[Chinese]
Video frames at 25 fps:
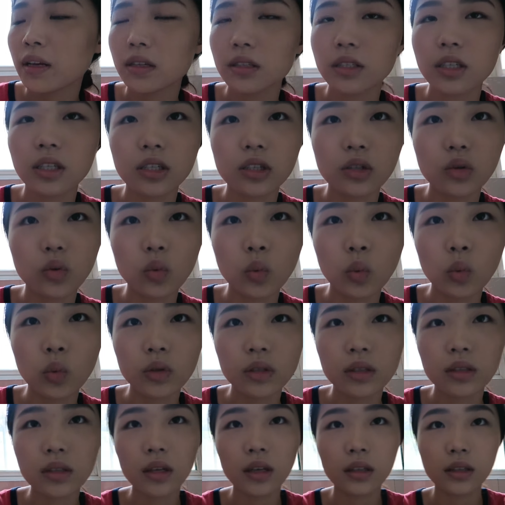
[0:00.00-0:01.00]
这是5
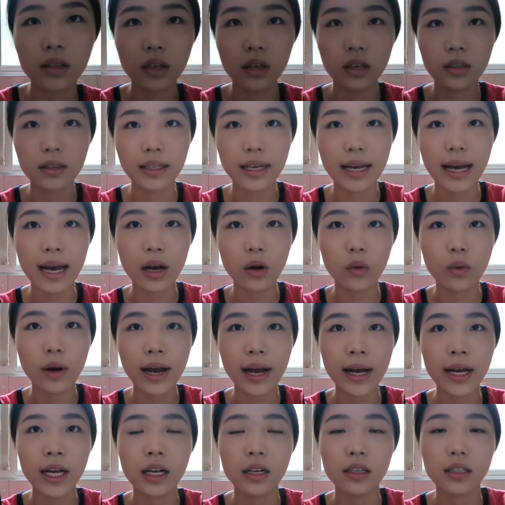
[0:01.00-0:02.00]
色的
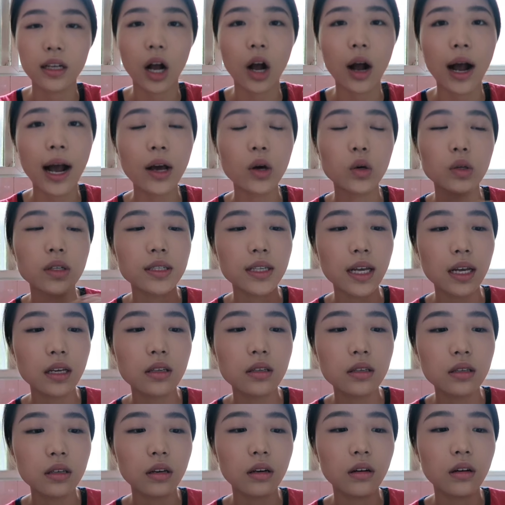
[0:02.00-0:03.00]
DIY， 然后还有3
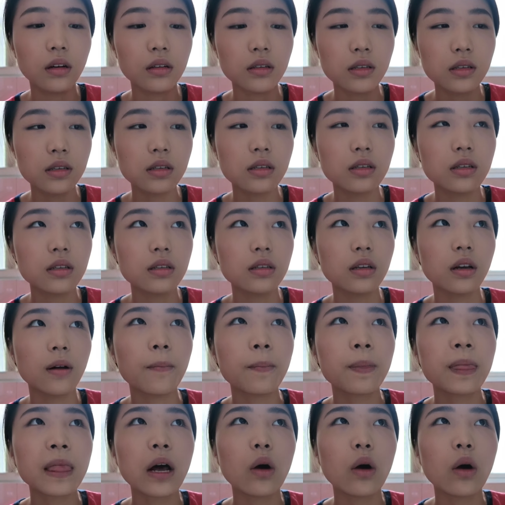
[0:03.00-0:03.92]
色和4色，